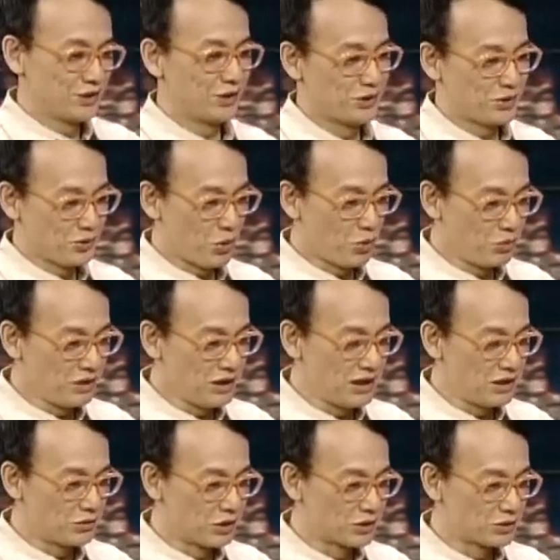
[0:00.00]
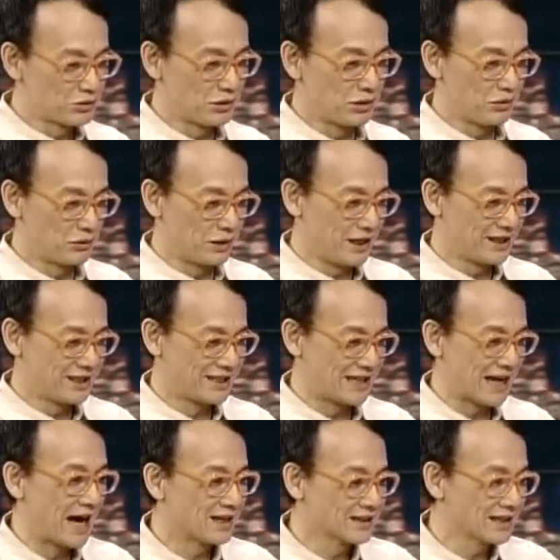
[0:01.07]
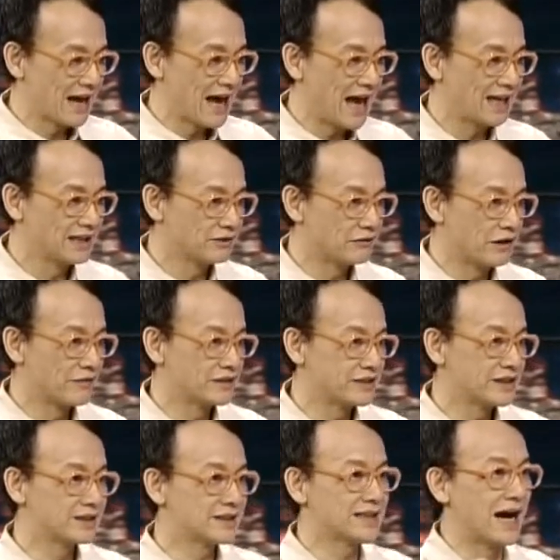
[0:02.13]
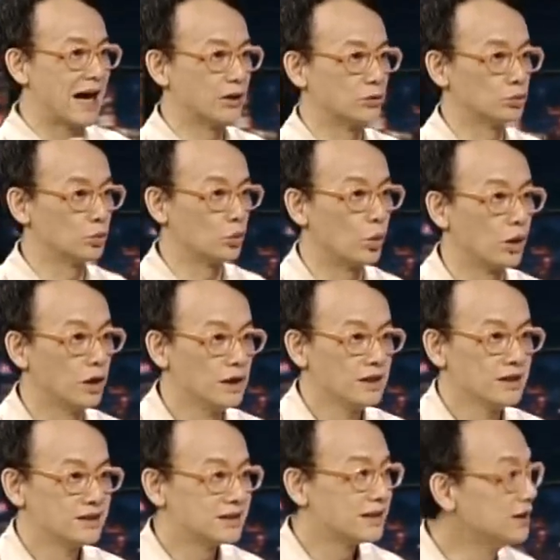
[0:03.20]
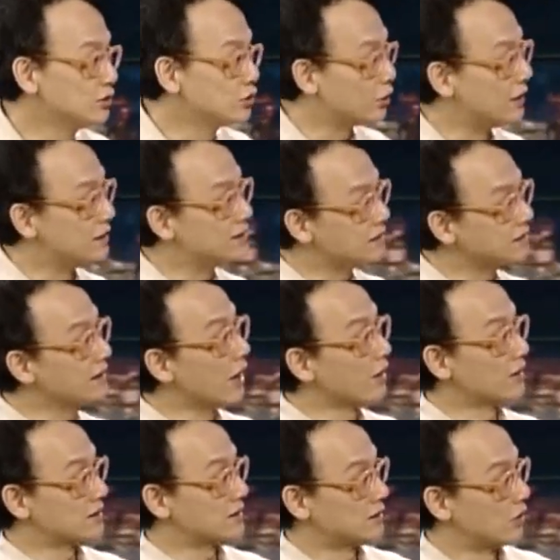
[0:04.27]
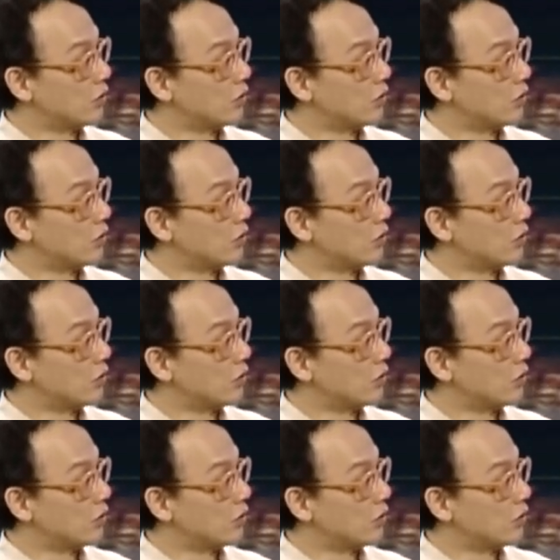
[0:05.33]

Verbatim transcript: 最功利或者最为强悍的方法去抢夺生存之道